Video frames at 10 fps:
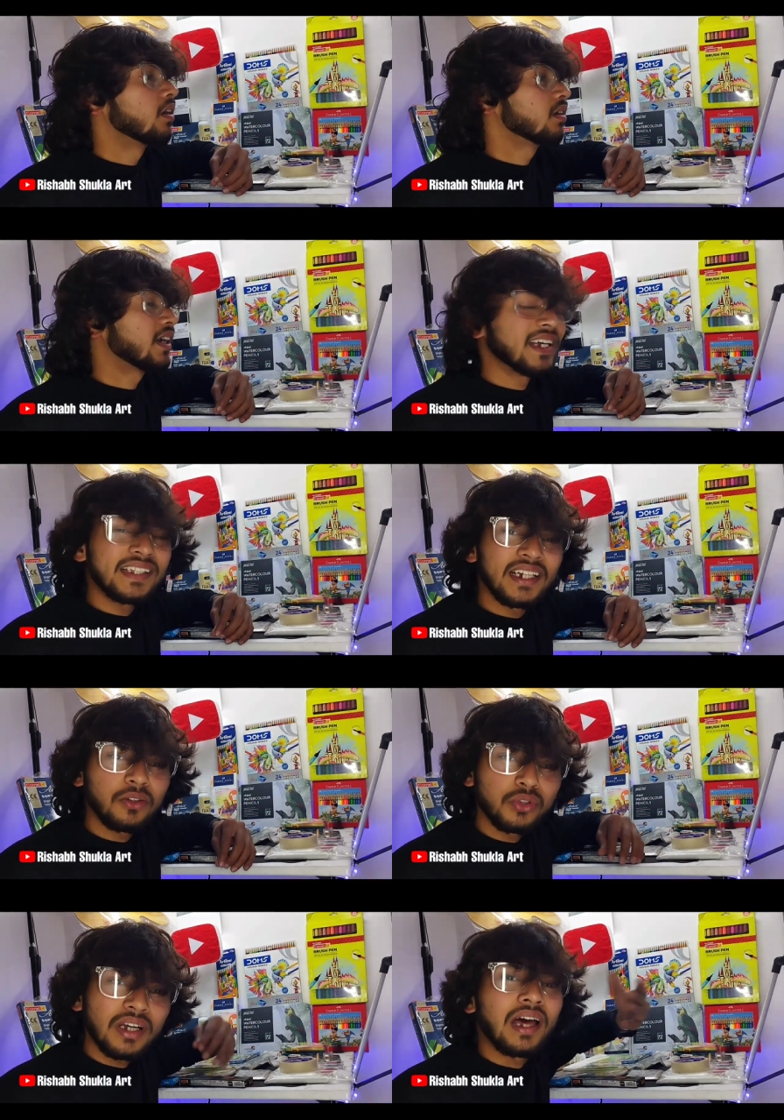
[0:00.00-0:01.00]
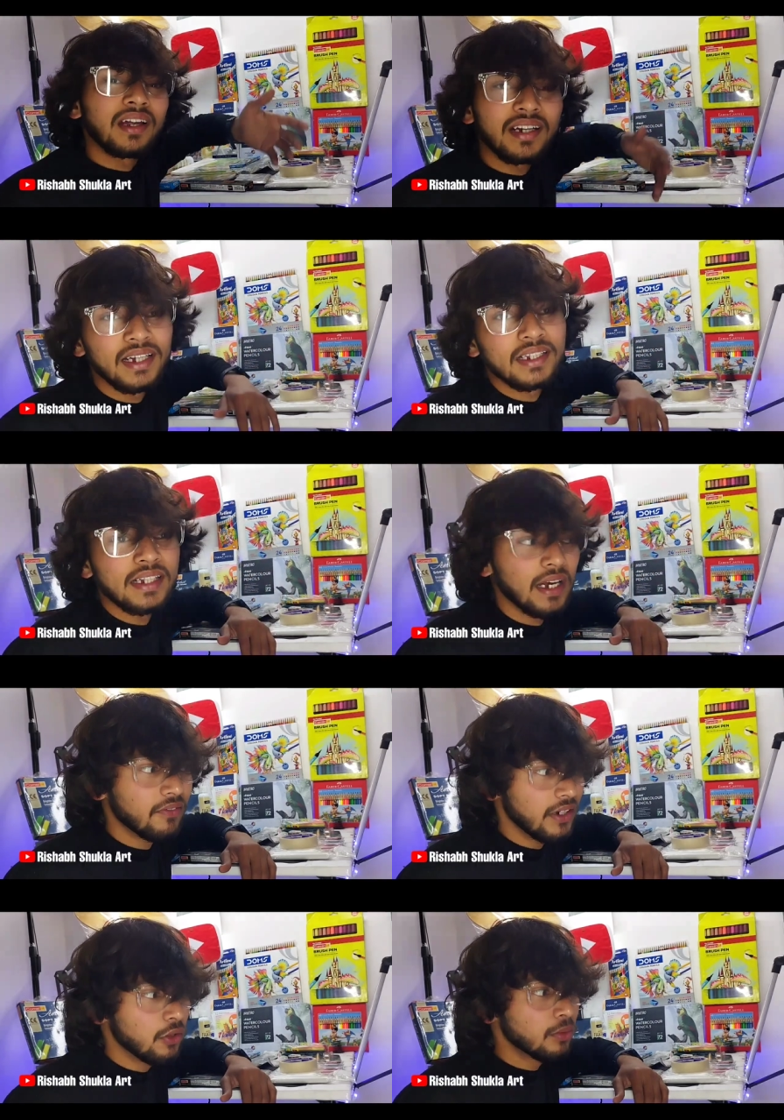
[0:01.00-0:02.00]
और कैसे कुछ अलग किया
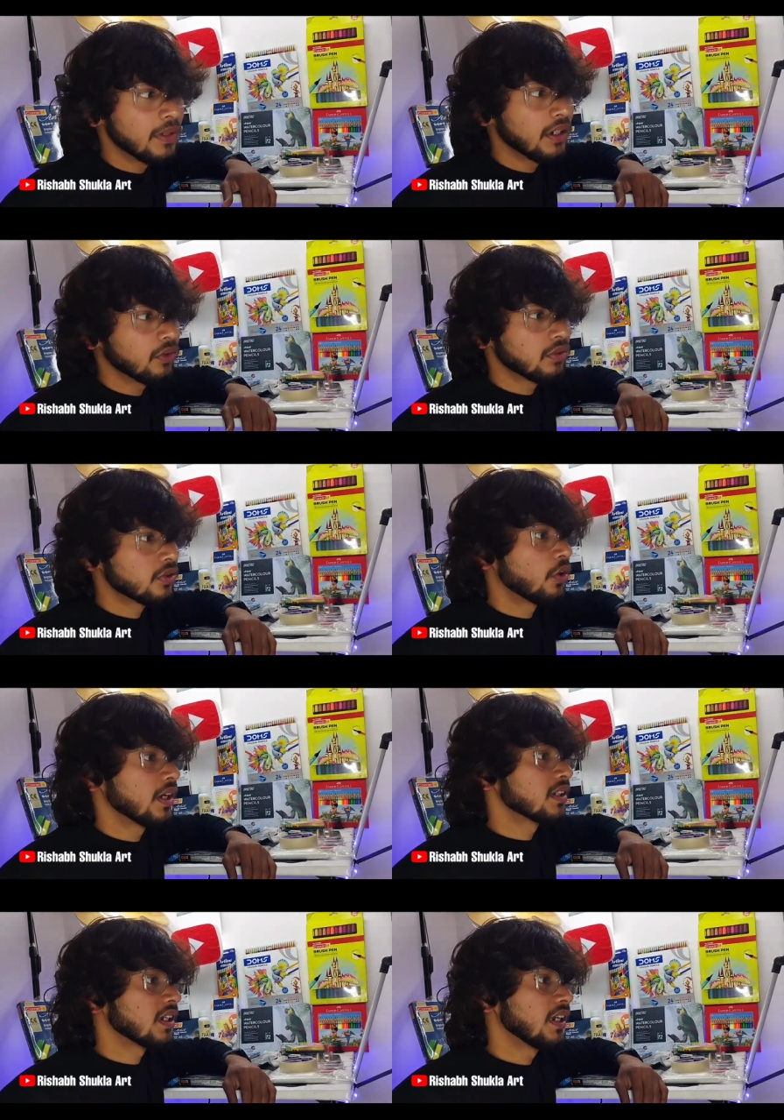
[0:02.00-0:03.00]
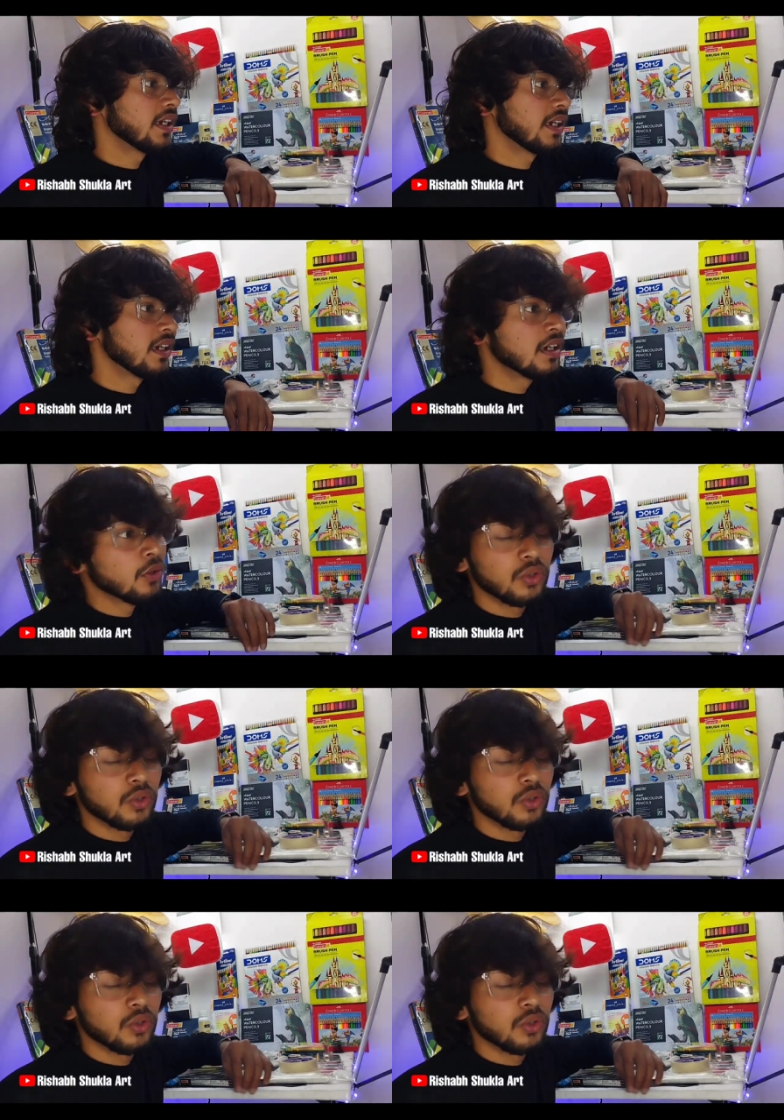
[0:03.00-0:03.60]
जाए वीडियो में कुछ ड्राइंग से लेके